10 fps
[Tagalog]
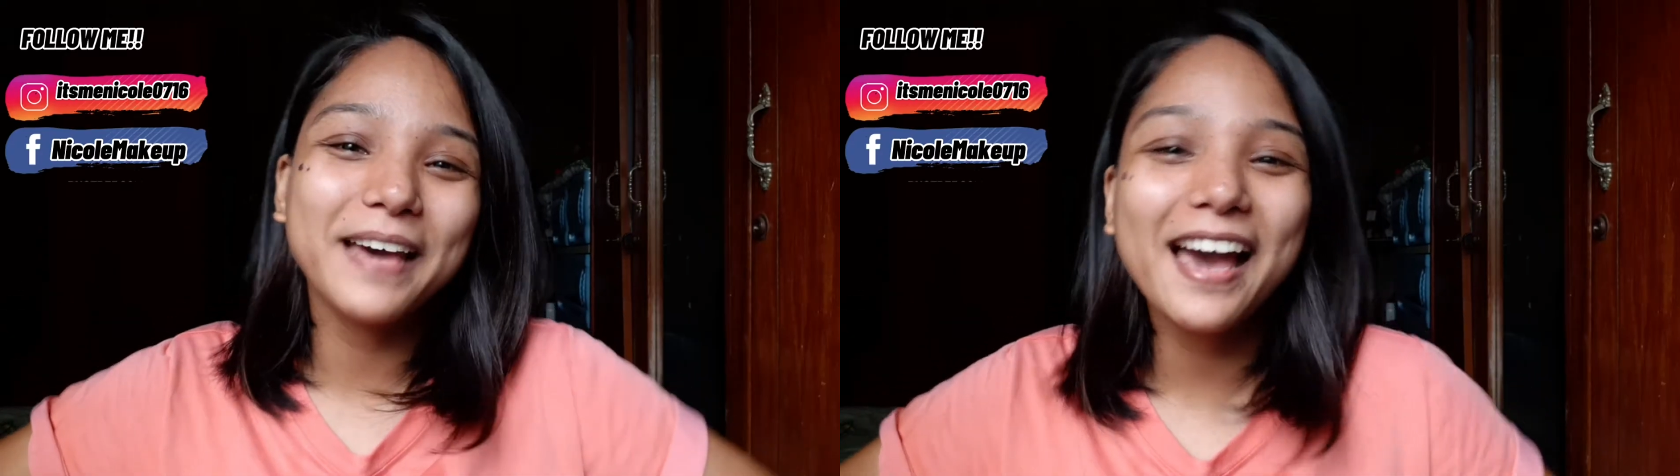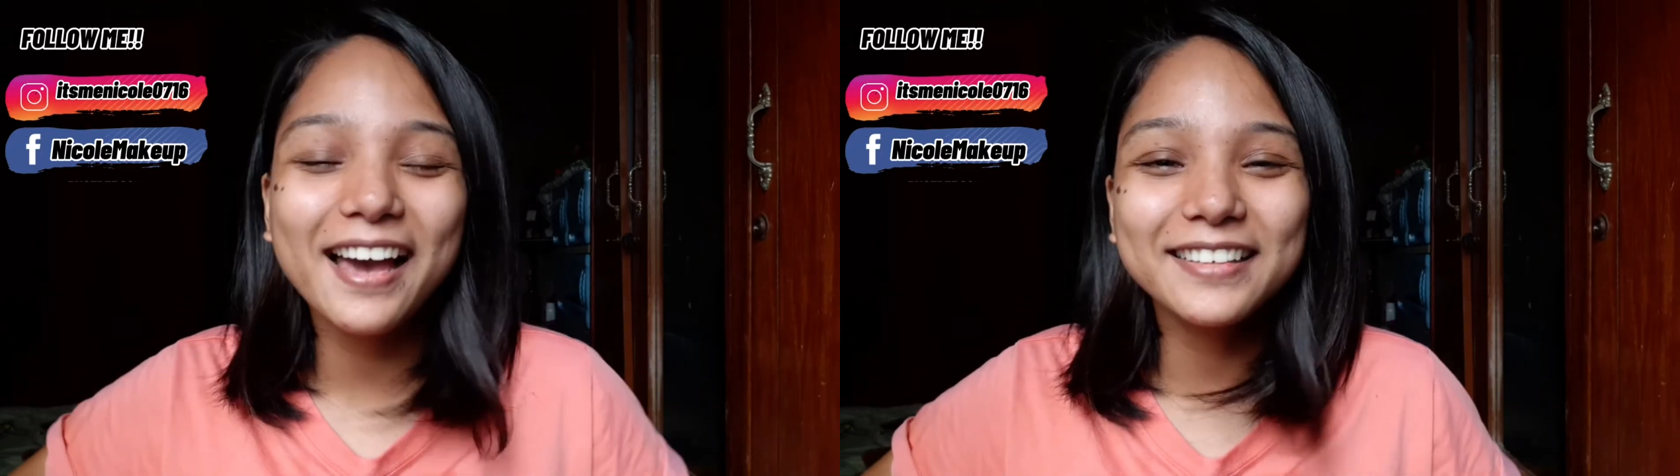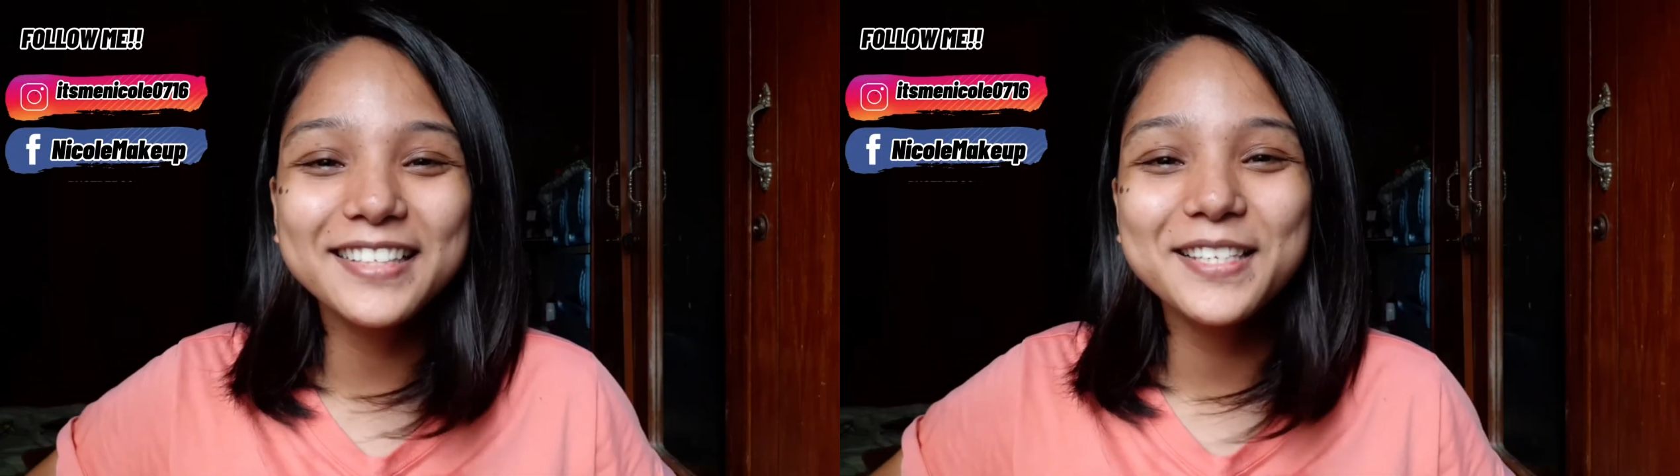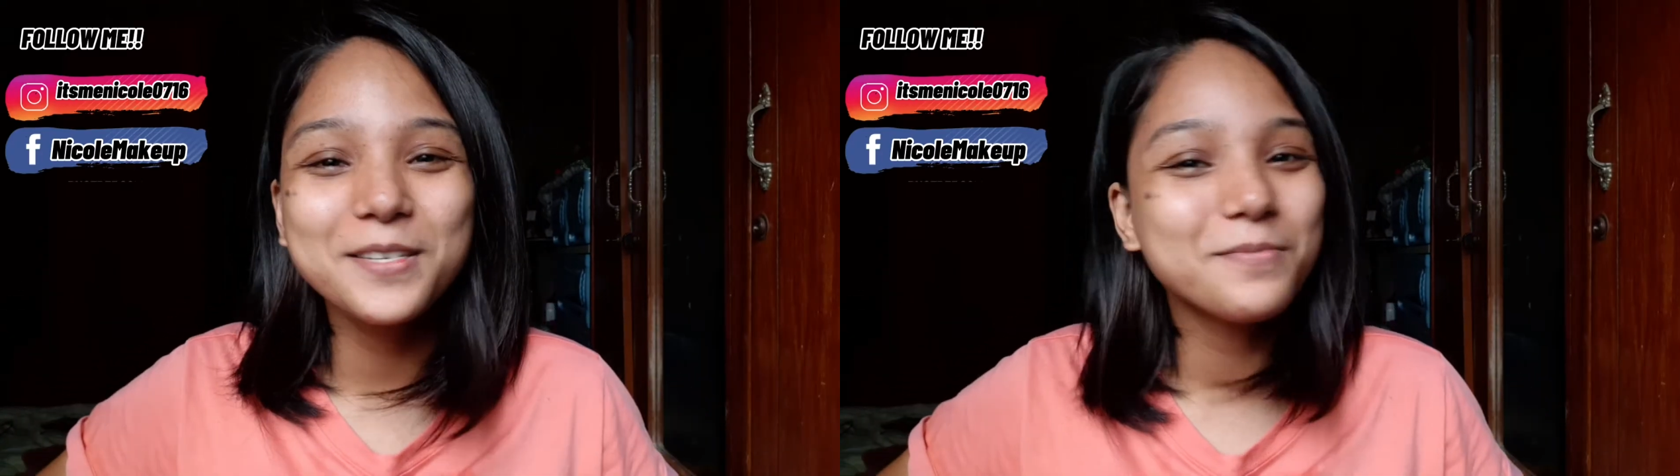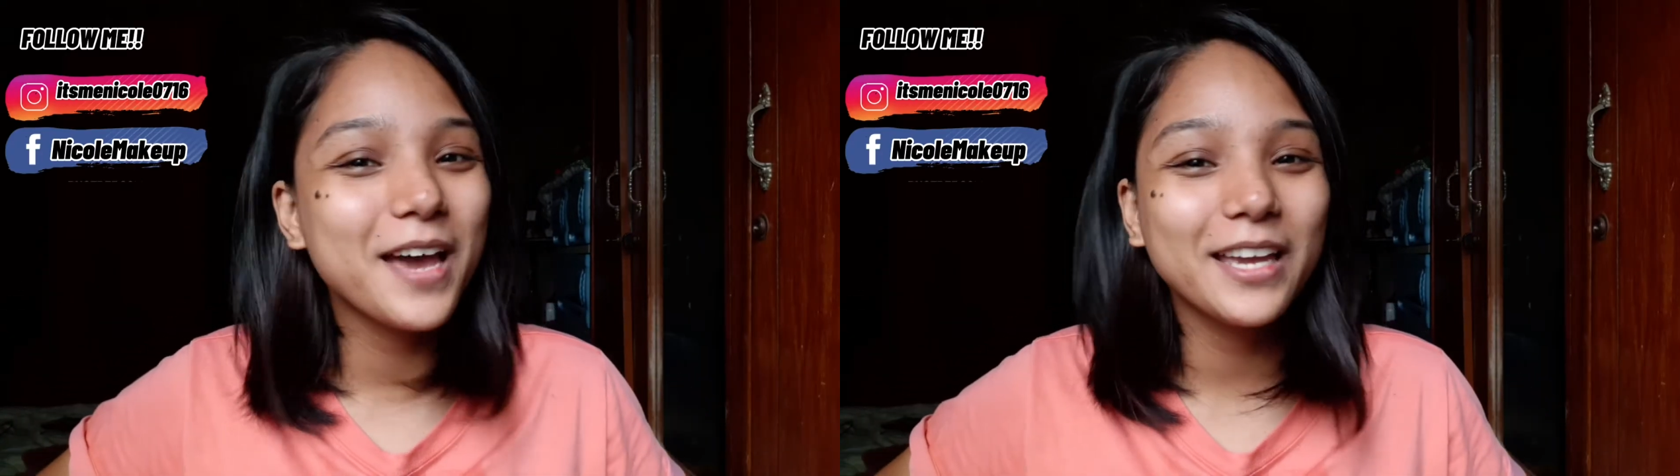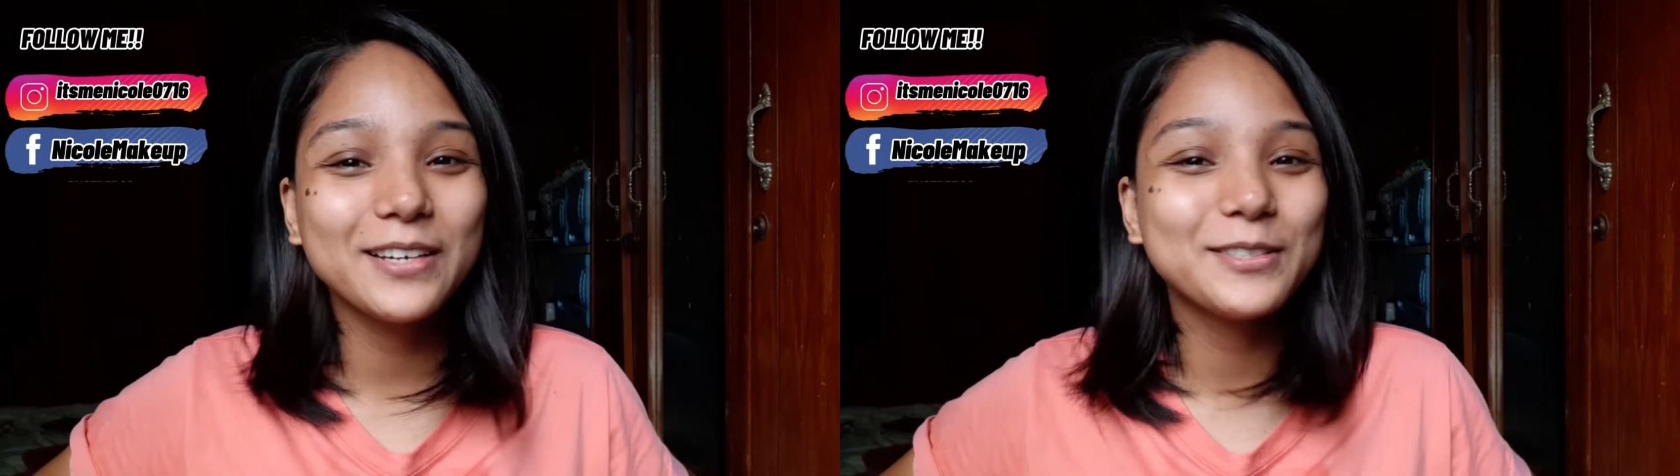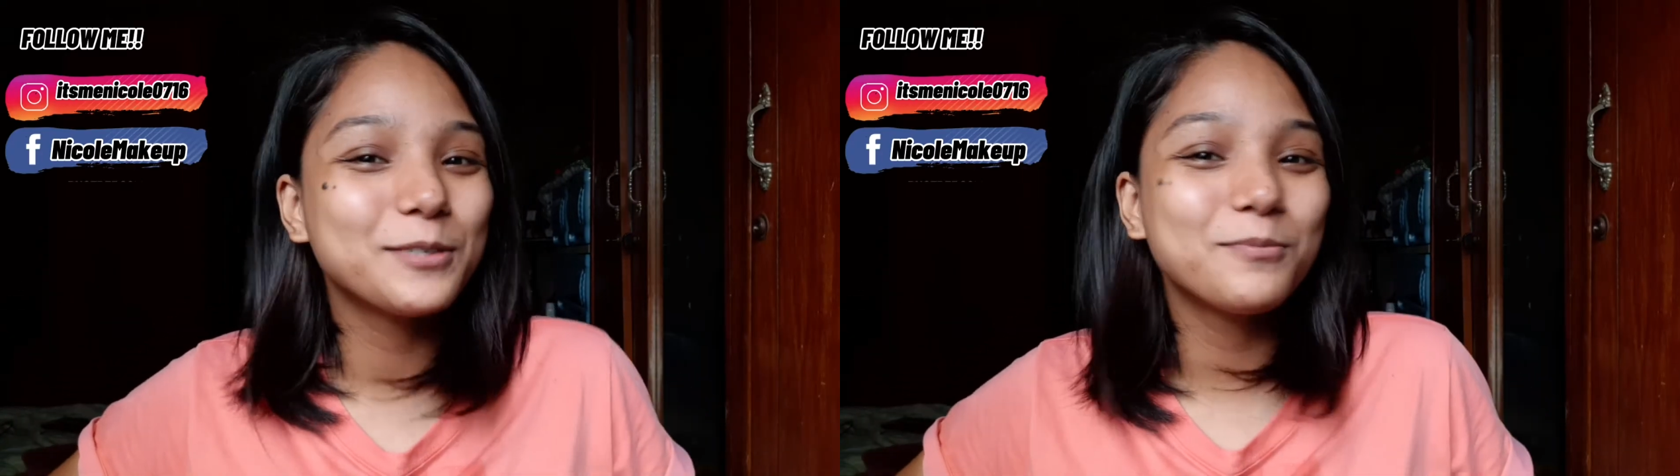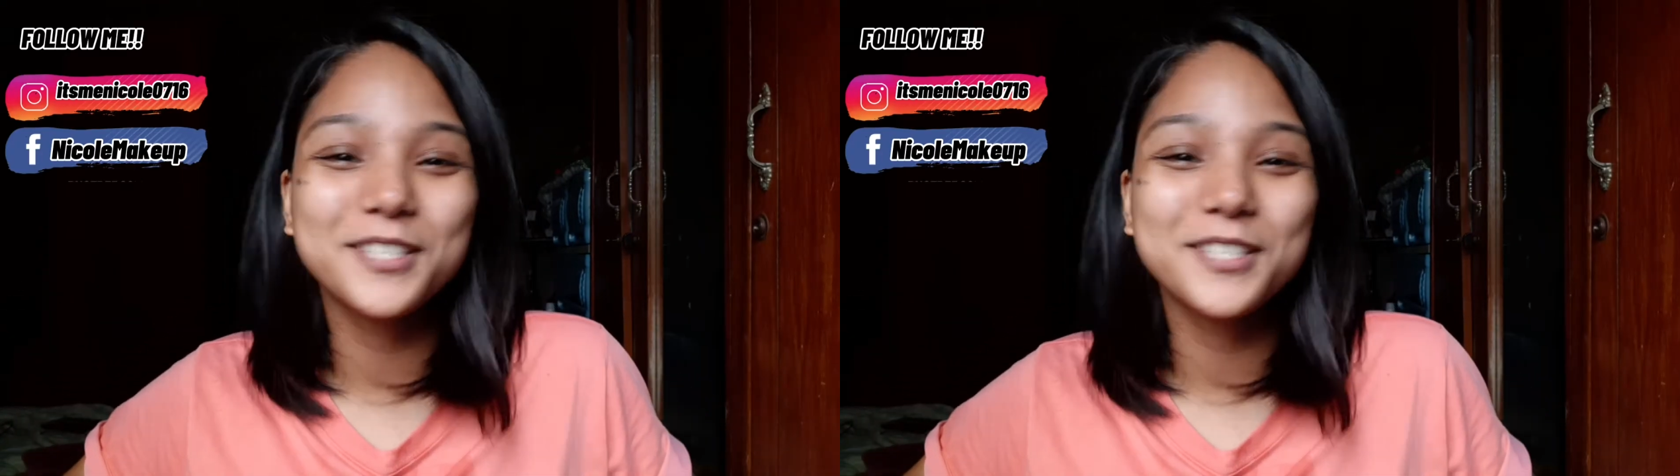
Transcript: back to my YouTube